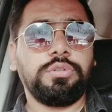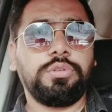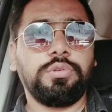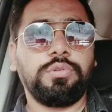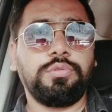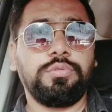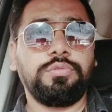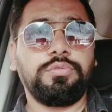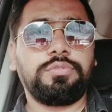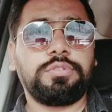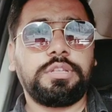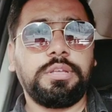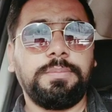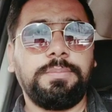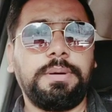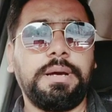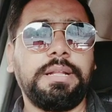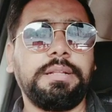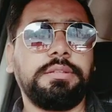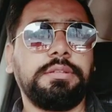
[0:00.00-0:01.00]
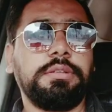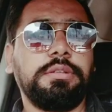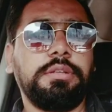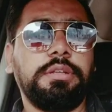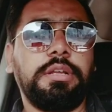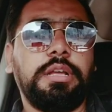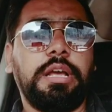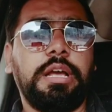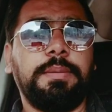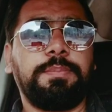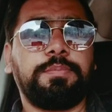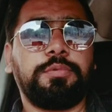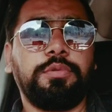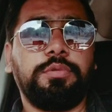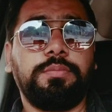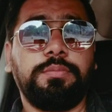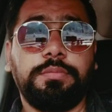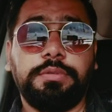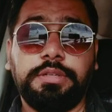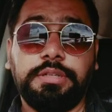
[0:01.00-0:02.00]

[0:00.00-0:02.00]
तो उसके बाद आपको